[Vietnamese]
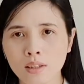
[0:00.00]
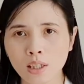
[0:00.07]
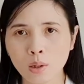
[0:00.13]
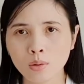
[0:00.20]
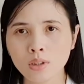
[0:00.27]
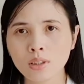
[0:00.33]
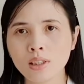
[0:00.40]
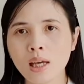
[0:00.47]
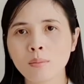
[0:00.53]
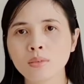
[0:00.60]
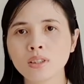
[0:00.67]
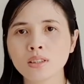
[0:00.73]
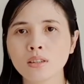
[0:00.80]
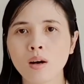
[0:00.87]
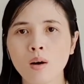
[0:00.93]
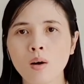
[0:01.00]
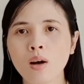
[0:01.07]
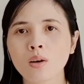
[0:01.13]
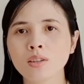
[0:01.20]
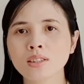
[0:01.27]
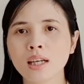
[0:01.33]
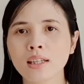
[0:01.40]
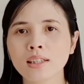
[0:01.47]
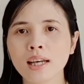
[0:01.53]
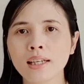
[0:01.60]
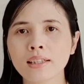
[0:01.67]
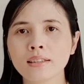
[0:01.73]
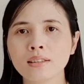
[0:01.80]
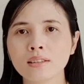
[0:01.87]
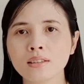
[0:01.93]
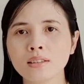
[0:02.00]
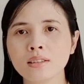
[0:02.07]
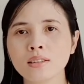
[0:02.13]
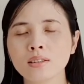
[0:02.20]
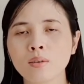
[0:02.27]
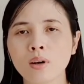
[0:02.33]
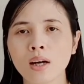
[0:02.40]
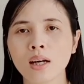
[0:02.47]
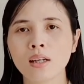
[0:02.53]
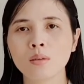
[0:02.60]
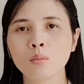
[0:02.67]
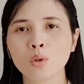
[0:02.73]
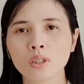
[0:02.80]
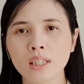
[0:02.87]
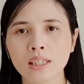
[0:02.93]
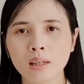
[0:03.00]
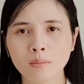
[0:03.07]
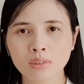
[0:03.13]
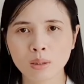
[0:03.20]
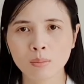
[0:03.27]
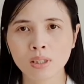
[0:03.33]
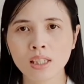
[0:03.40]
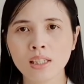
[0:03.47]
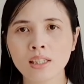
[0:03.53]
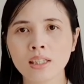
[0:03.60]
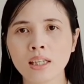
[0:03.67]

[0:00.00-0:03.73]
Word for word: Nếu như đệm chữ O có giá thành từ khoảng 1.500 yên